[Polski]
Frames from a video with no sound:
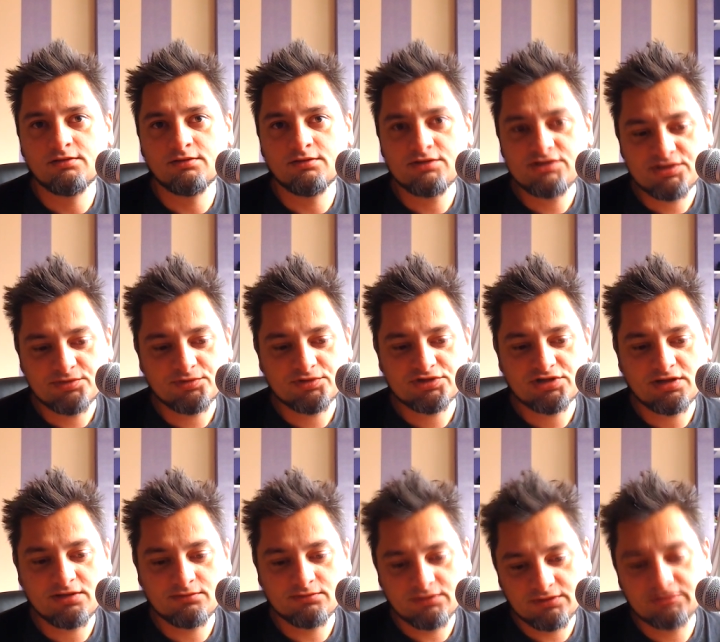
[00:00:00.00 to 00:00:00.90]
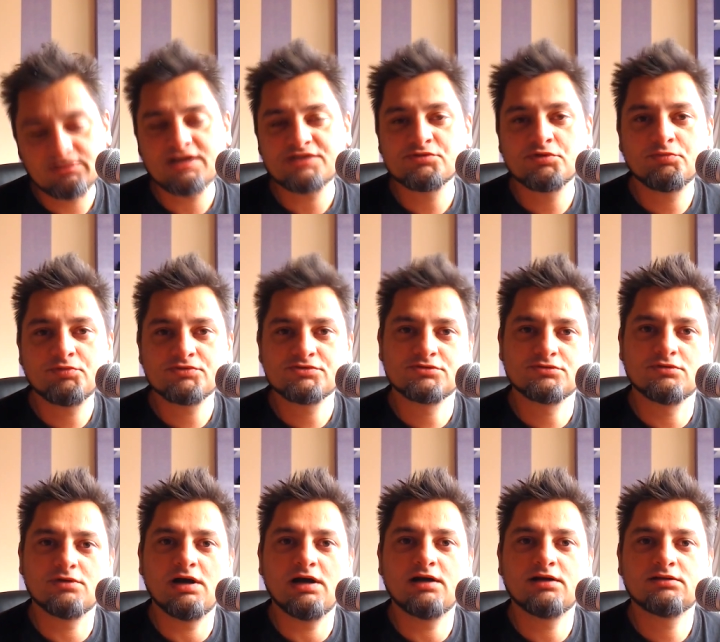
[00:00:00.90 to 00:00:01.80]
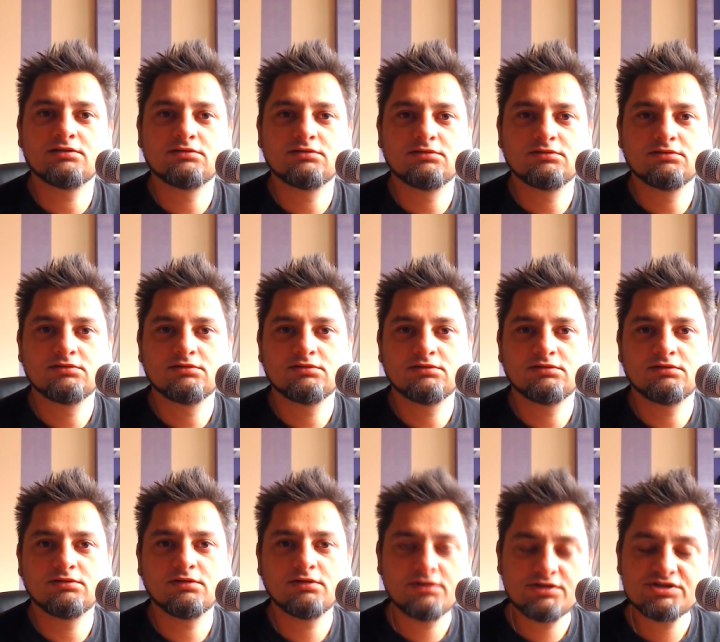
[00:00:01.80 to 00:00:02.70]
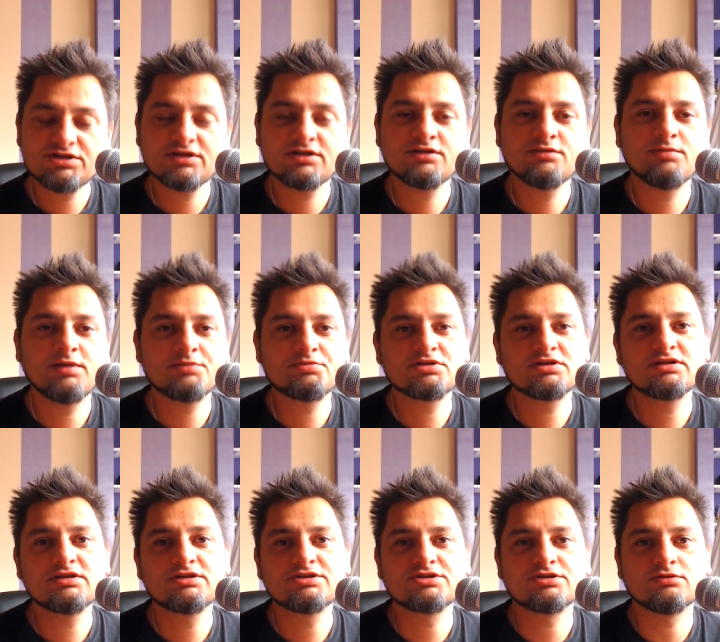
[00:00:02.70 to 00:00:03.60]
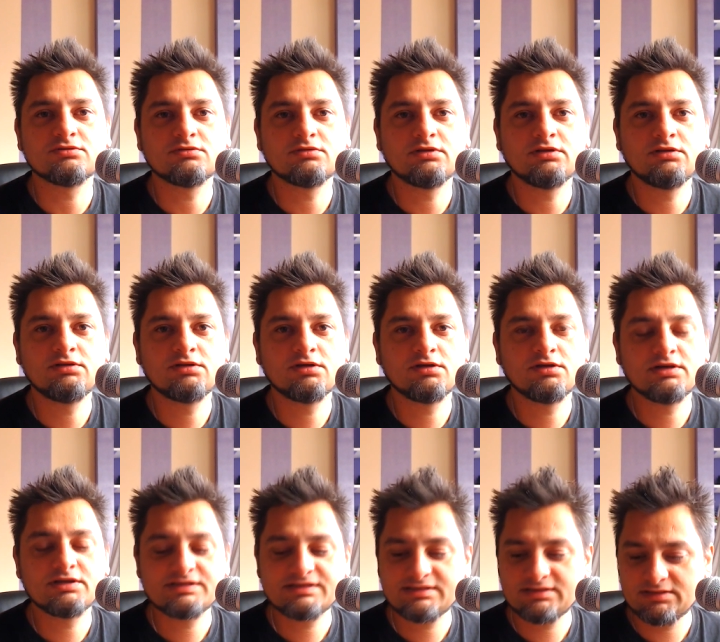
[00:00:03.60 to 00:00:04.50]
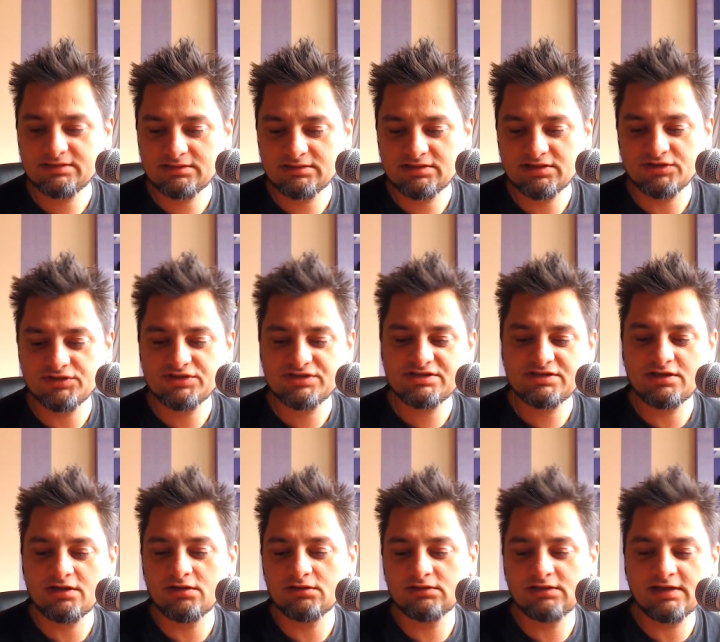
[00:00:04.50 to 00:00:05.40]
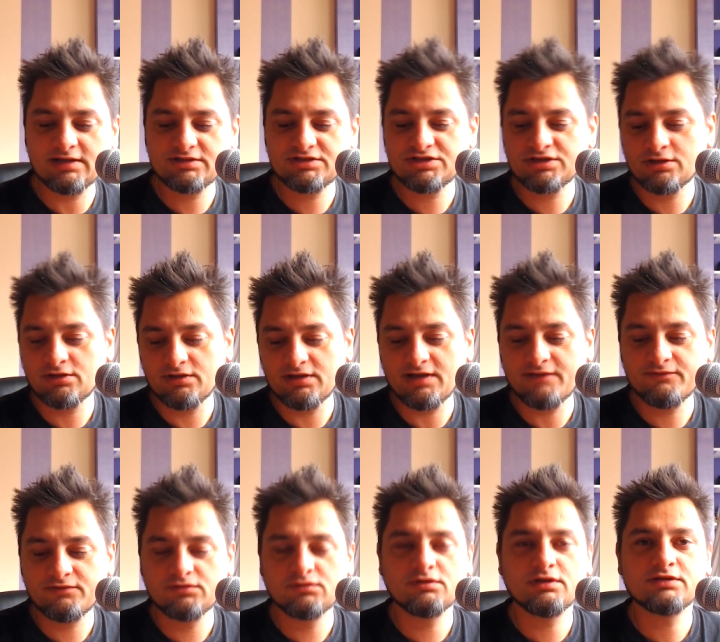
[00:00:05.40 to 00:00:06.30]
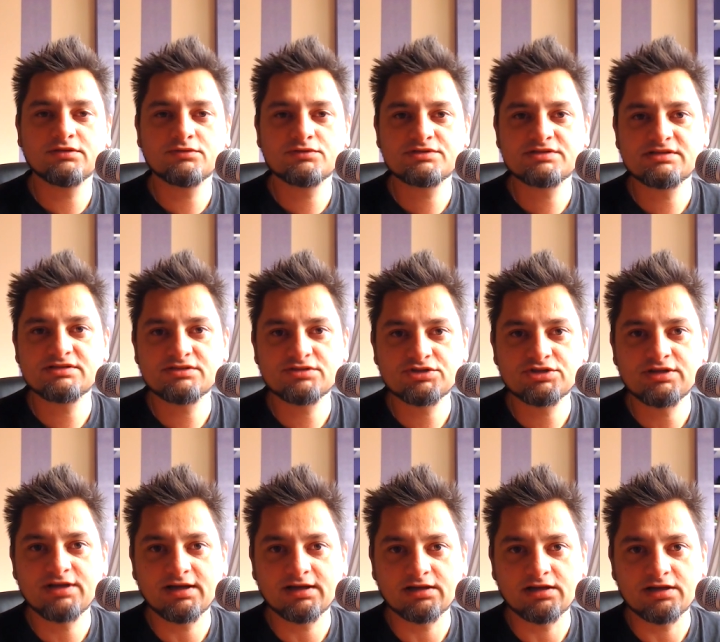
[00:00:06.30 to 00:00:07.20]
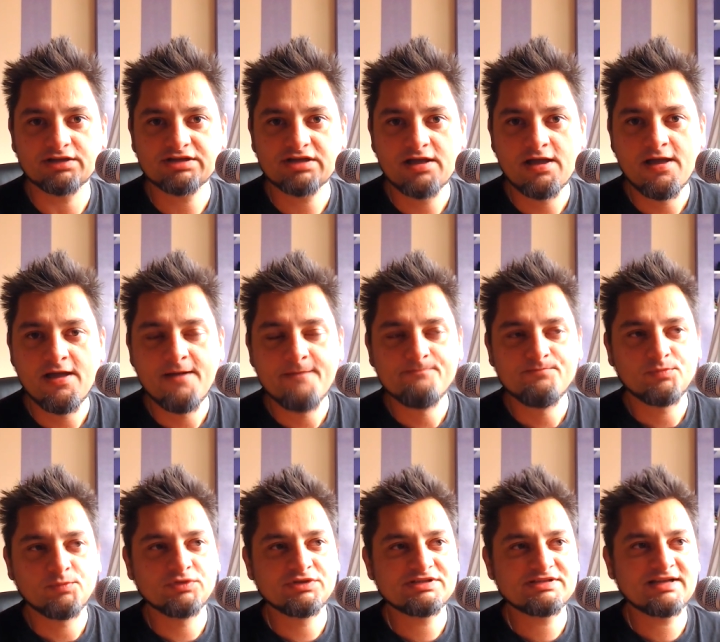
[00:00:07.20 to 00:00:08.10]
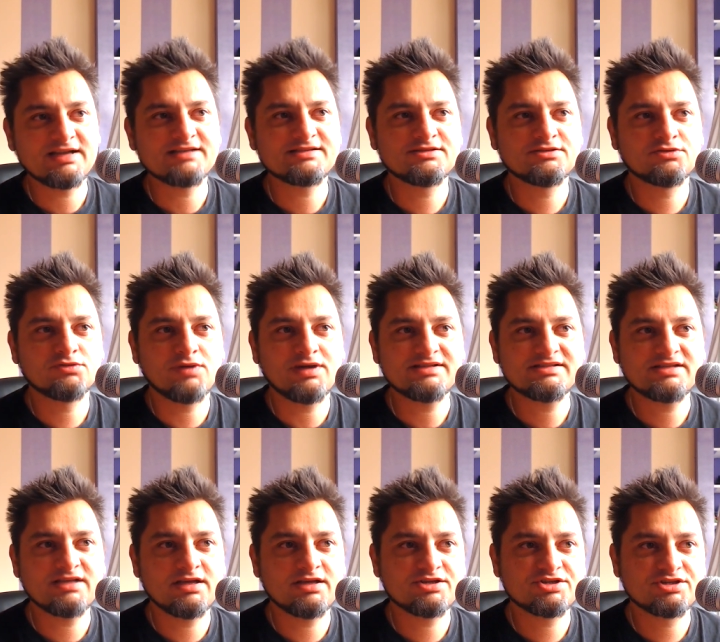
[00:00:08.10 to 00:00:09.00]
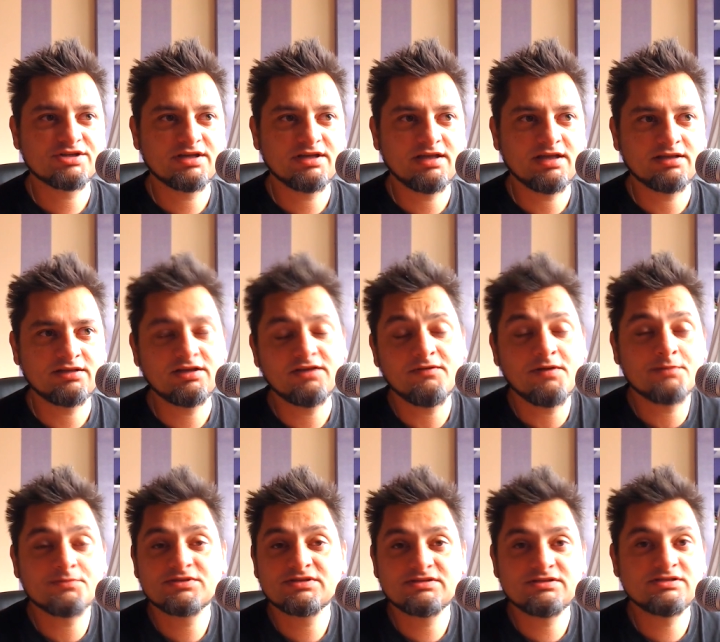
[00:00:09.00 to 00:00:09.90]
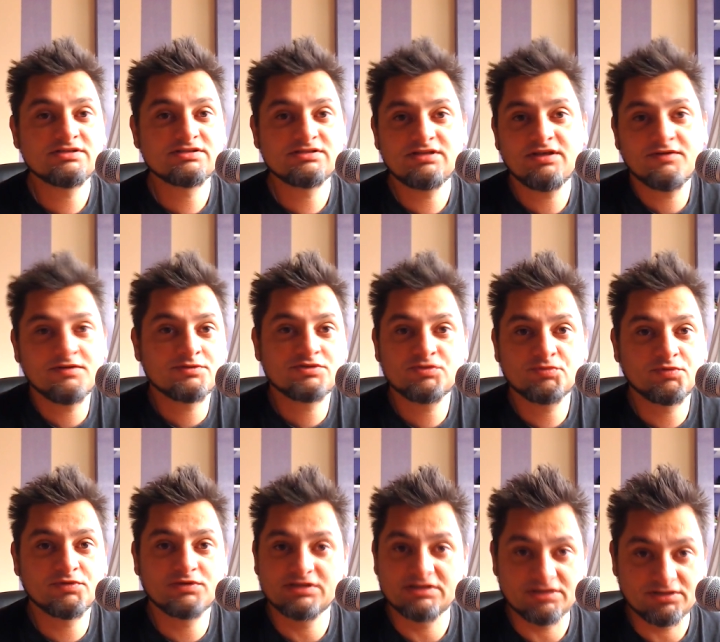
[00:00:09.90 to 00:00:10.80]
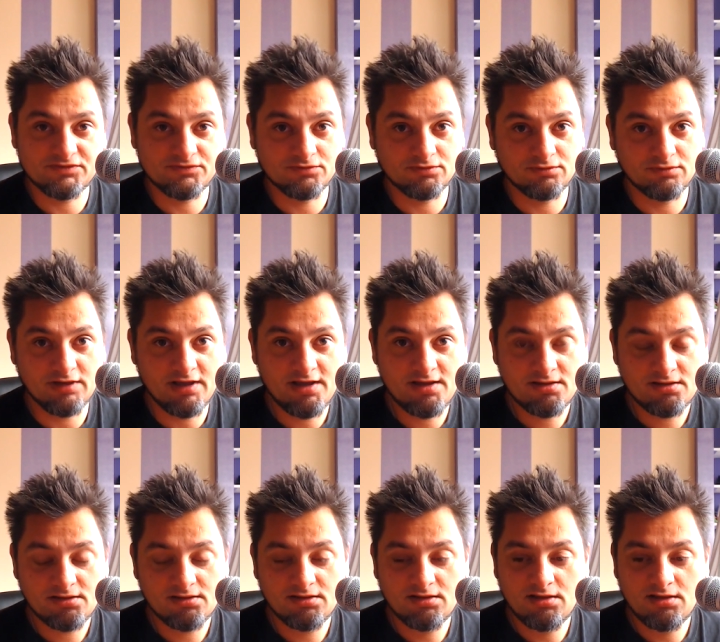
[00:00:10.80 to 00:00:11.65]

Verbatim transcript: No i sobie pomyślałem, no tu teraz mnie posłucha. No i się chyba przeliczył. I to jest coś, co dlaczego ja w ogóle tu chcę coś nagrać. Bo to jest taka sytuacja, że ja nie mam nic, nie wiem co powiedzieć w ogóle